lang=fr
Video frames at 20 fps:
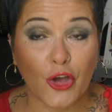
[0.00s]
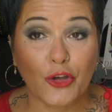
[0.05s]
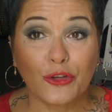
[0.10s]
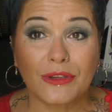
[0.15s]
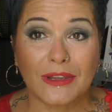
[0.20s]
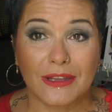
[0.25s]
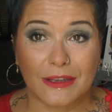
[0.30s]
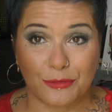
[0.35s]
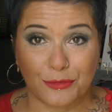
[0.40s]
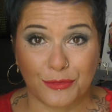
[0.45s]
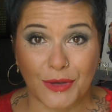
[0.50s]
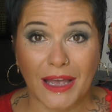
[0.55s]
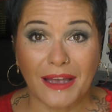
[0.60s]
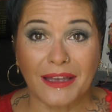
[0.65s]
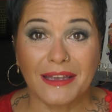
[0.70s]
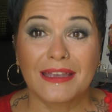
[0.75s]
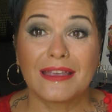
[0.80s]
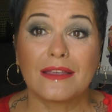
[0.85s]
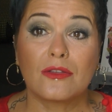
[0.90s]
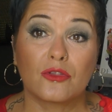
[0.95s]
un des
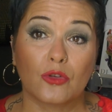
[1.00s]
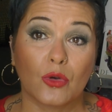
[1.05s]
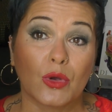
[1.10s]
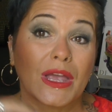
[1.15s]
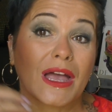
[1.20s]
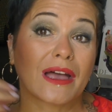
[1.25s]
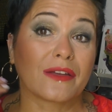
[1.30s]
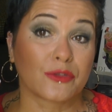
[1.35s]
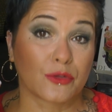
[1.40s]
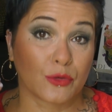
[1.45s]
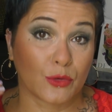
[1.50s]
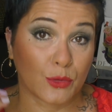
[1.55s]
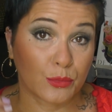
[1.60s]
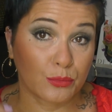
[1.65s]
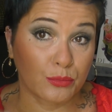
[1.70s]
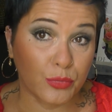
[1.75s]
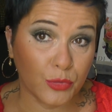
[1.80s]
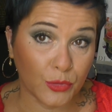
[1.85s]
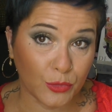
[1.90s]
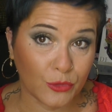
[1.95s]
phares qui se casse
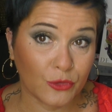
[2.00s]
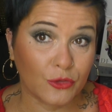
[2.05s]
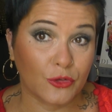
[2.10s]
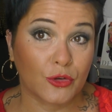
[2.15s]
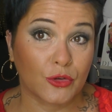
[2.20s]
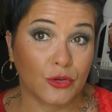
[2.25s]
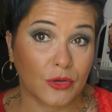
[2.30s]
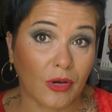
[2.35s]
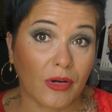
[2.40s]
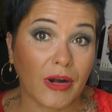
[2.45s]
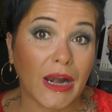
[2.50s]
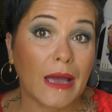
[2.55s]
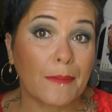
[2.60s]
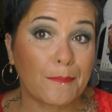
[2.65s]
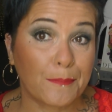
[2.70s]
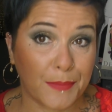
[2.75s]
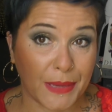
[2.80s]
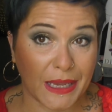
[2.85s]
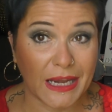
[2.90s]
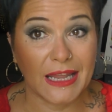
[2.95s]
le plus dans la
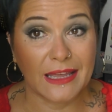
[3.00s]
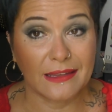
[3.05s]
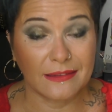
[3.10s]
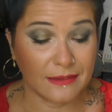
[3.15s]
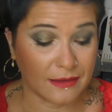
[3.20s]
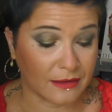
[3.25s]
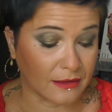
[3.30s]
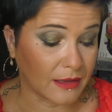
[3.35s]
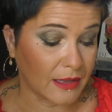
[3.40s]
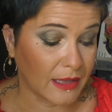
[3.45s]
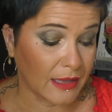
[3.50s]
palette.